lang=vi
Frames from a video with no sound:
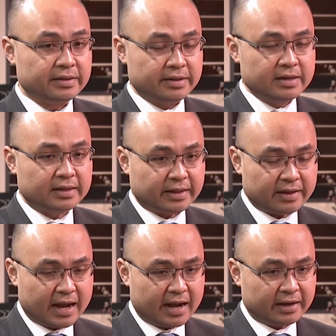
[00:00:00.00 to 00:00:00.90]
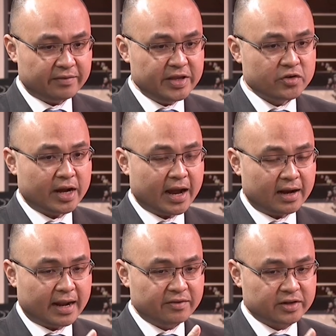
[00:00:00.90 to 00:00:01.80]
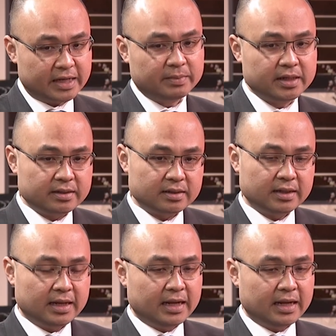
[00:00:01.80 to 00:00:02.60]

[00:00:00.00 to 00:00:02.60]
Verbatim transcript: như là cái ví dụ là anh vừa đem lên đó